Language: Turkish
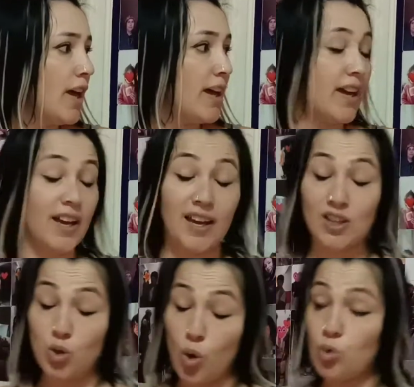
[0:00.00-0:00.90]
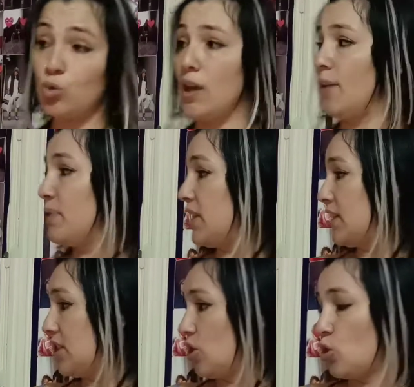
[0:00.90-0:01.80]
E, çok güzel bir
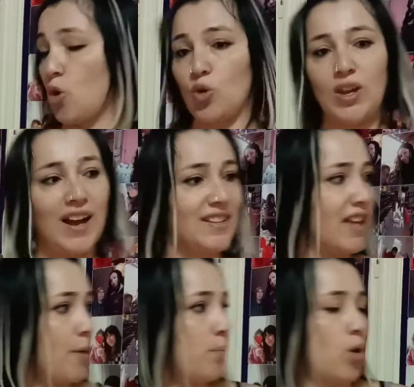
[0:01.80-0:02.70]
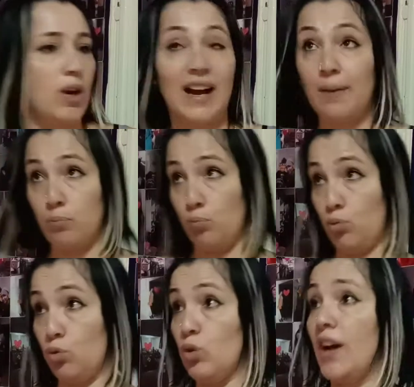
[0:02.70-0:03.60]
şekilde çok yani tempoyla
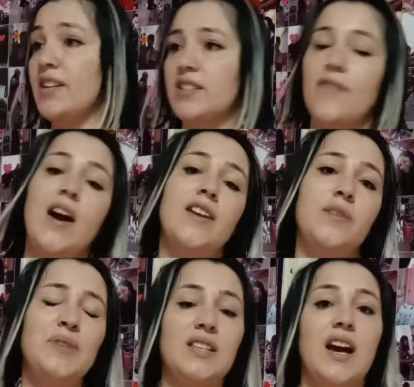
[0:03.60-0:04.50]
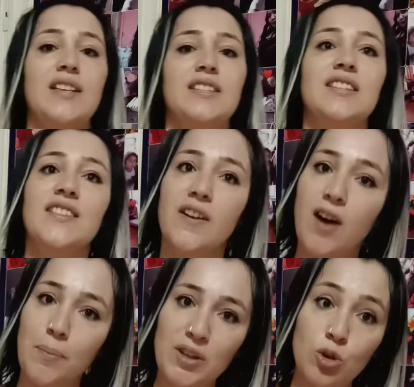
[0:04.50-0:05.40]
bütün hayırseverlerimiz sayesinde
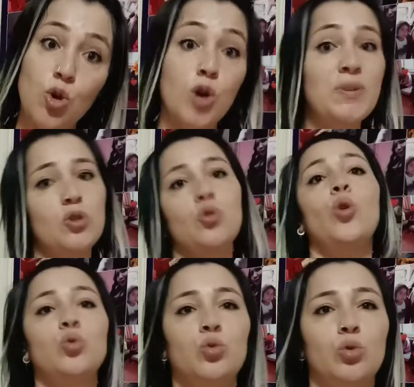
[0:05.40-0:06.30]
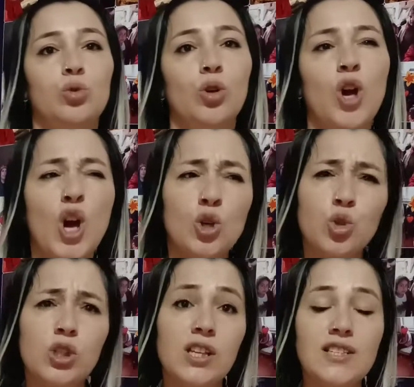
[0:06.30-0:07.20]
devam ediliyor. Biz çok tutulduk.
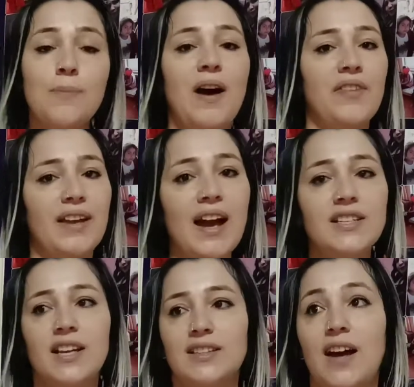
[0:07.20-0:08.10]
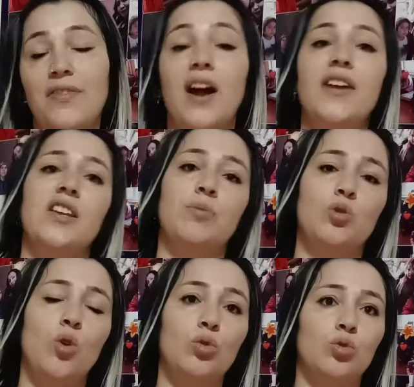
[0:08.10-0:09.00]
Şu kısa zamanda gerçekten
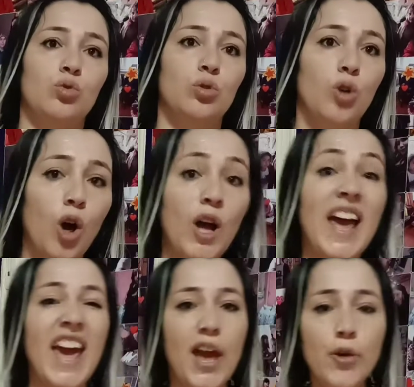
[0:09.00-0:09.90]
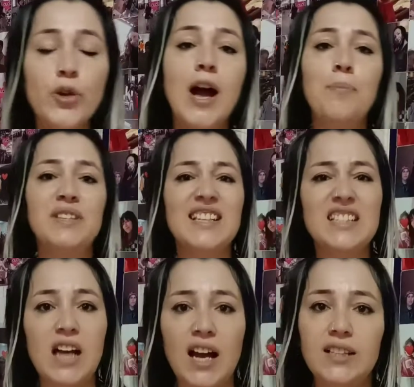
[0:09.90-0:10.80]
derneğimiz çok tutuldu. En önemlisi
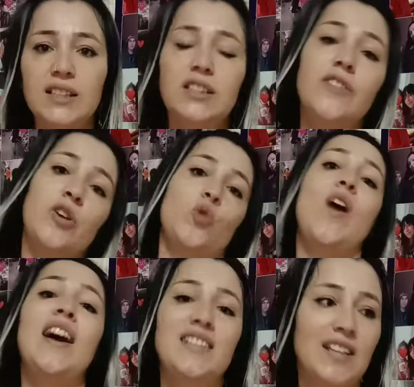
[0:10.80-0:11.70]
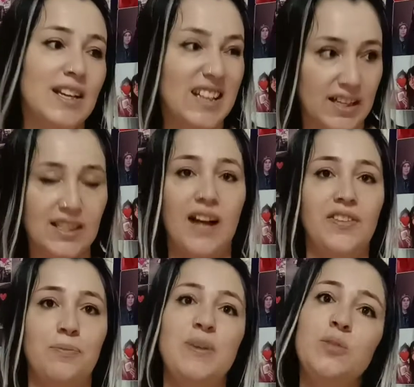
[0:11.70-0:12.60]
saygınlığı ve güvence
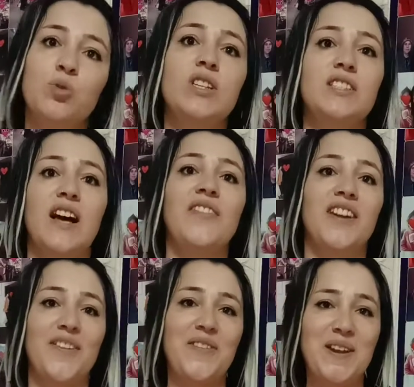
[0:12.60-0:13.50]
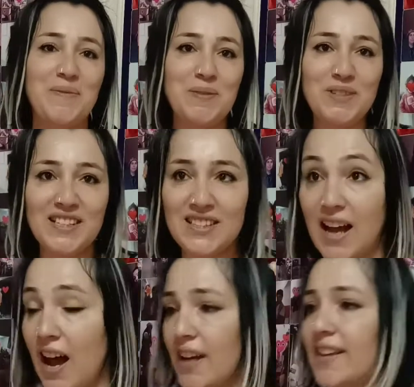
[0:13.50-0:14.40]
kazandık. Biz bunu insanlara verebilmişiz
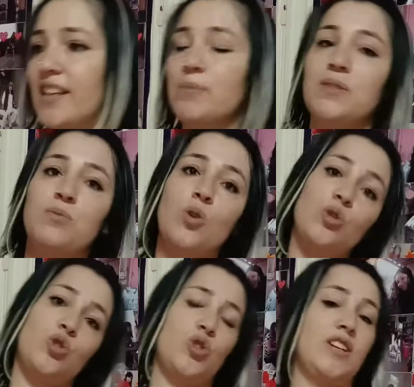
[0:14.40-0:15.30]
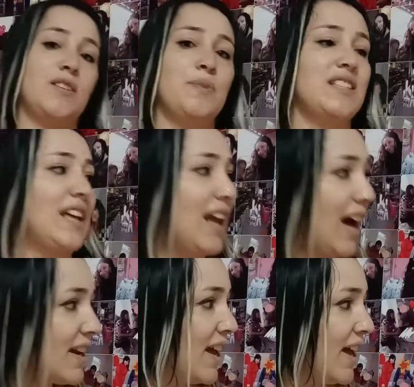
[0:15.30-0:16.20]
ki herkes bizim çok şükür
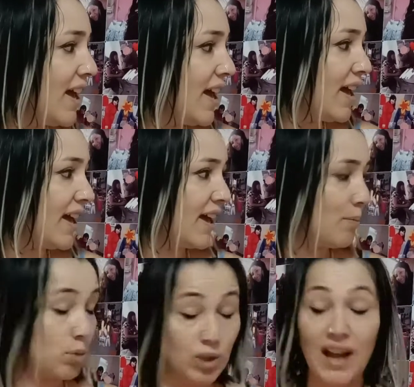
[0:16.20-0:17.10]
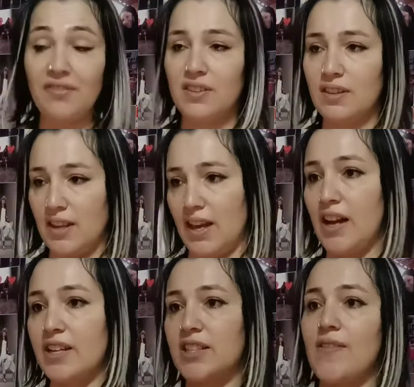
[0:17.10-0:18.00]
yanımızdalar. Ee, buradan e,
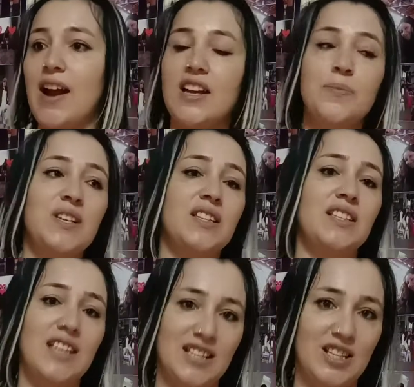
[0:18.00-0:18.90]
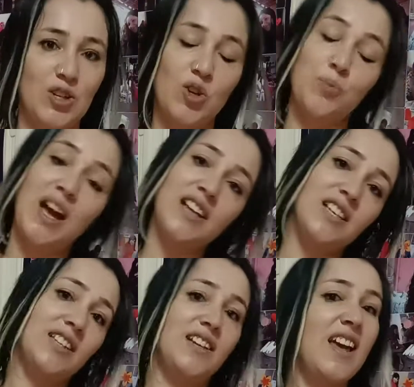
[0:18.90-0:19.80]
hayırseverlerimize de sesleniyorum.
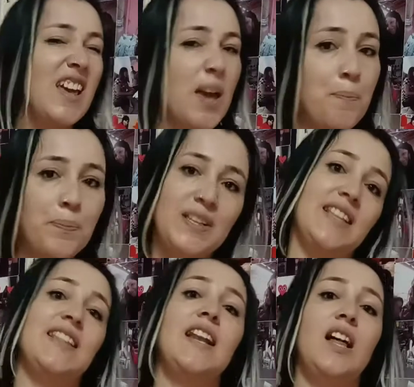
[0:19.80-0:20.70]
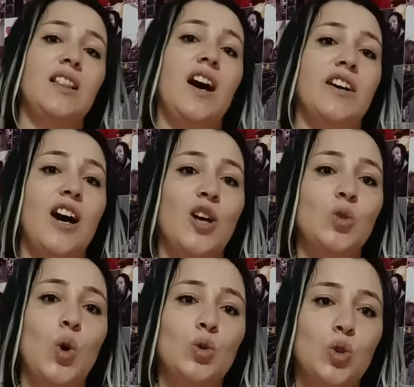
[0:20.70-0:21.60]
Gerçekten hepsinden Allah
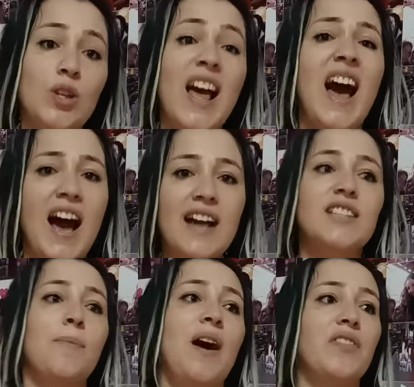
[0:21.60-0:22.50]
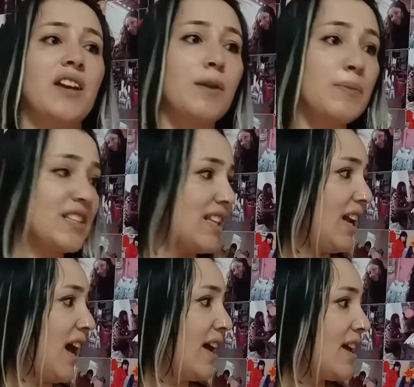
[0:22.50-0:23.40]
razı olsun. Her zaman
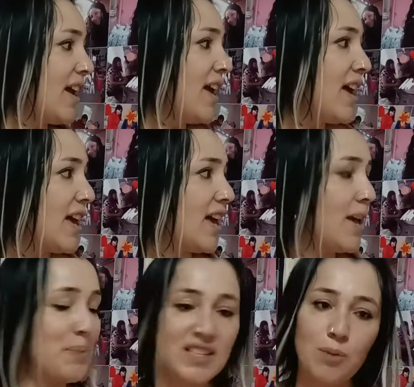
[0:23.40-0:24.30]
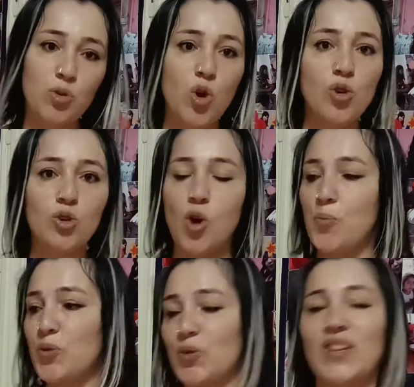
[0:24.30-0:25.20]
yanımızdalar. Ee, biz de bu gönül
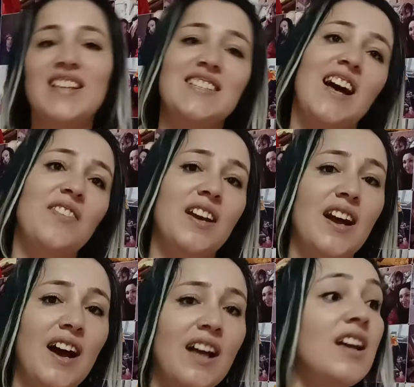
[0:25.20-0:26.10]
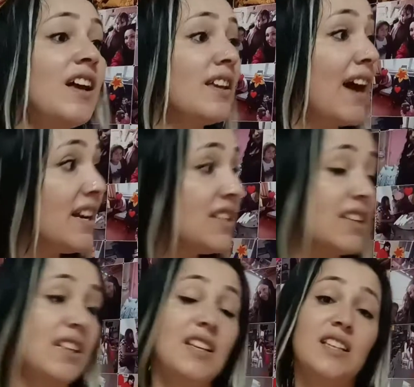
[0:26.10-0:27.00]
köprüsünde insanlara
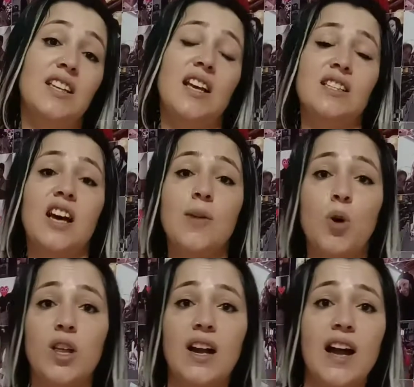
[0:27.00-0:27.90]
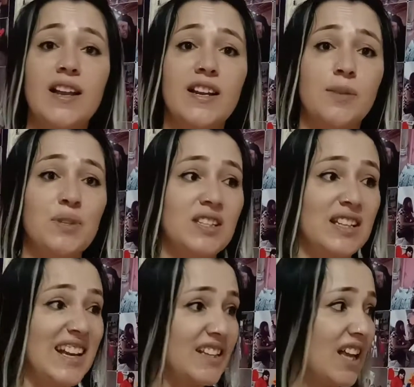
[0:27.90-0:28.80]
gerçekten ihtiyaç sahibi olan
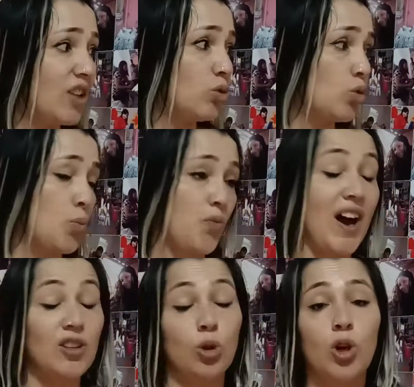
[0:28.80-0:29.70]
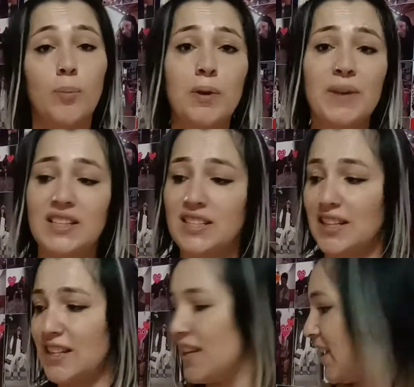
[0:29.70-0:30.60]
ailelerimizin elinden tutup faydalı olabilmek
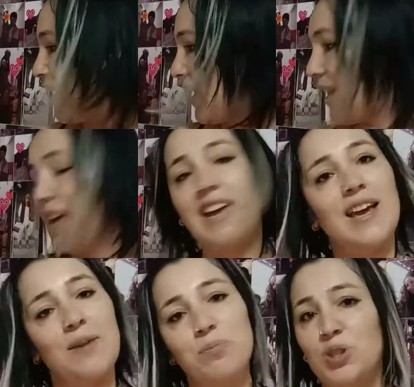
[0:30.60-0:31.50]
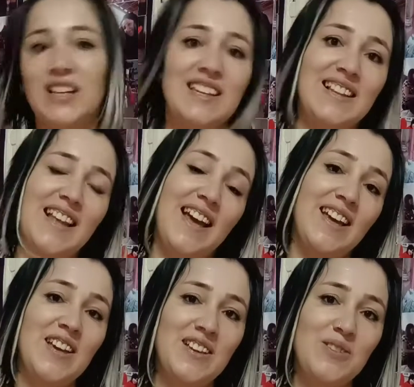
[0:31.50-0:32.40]
için e, bu şekilde
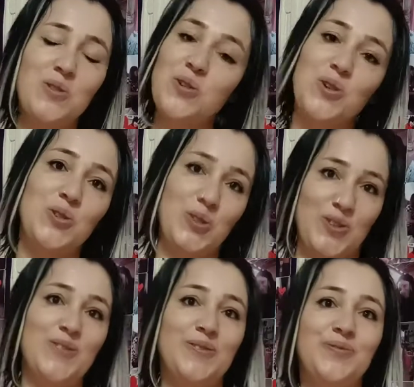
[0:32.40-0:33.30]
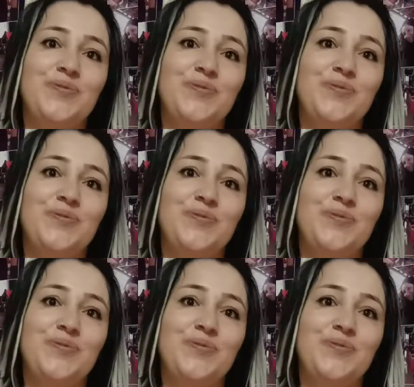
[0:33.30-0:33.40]
yürüyoruz.